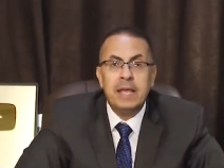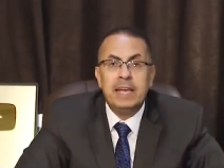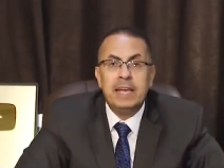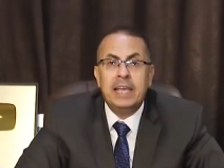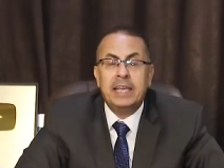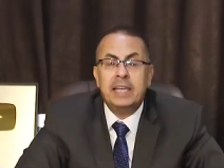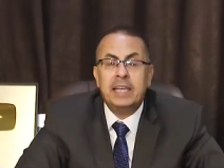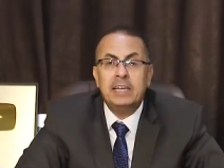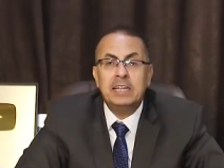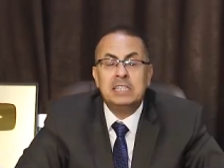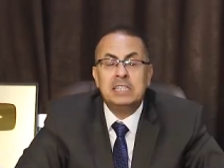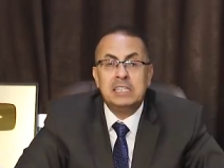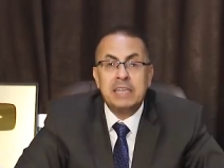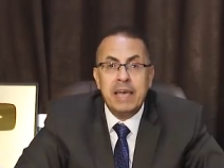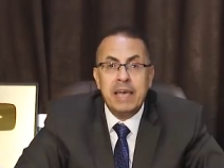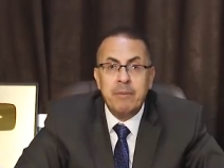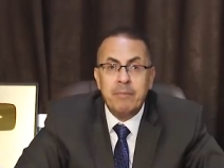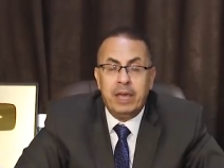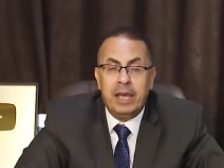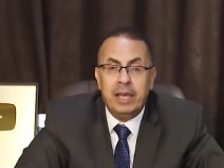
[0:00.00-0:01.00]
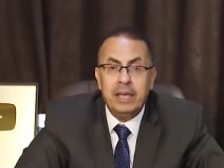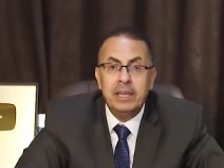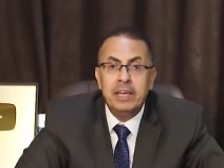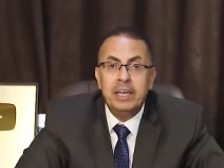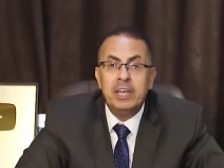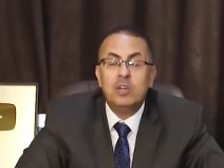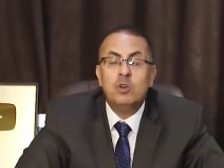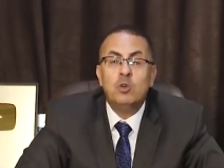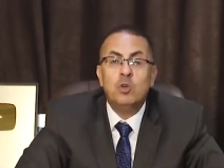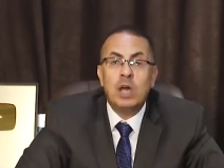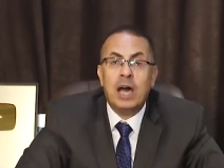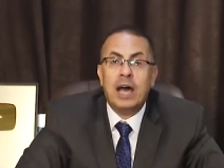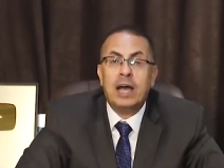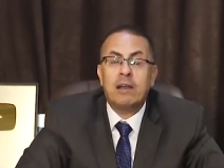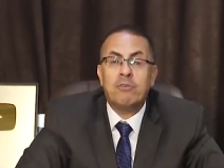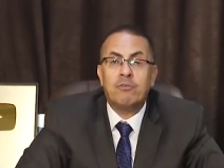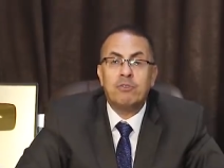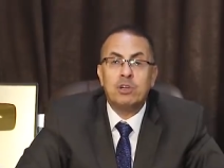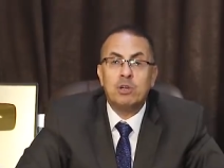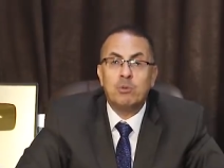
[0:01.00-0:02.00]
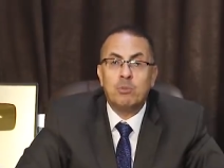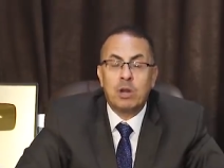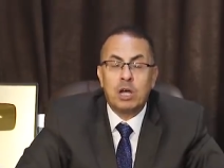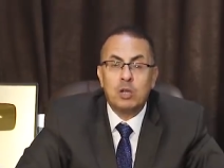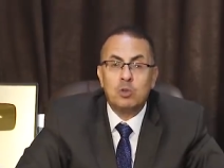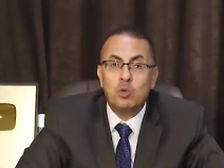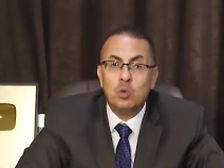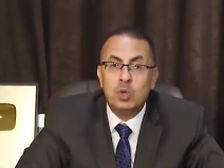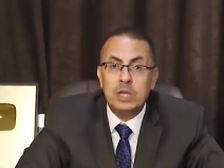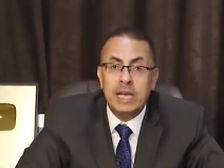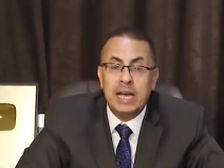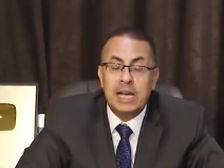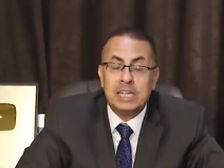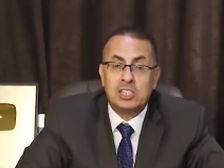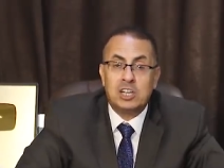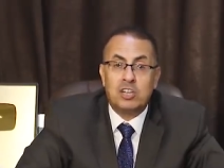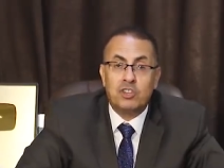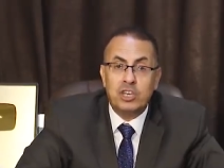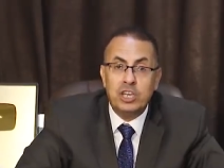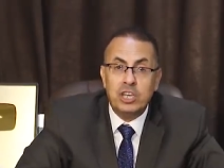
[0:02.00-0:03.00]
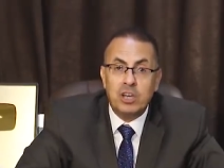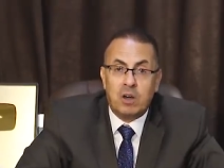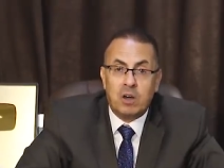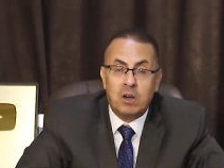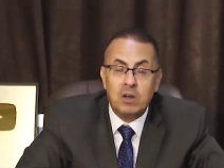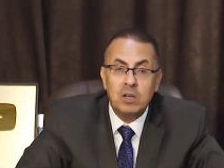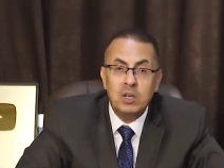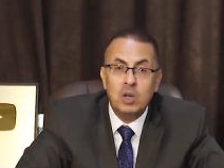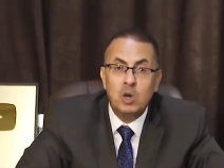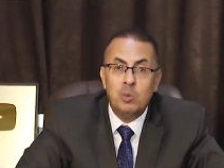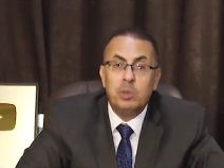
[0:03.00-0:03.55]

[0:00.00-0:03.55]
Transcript: لكن يتسامح انه يعرف ان مراته ليها صديق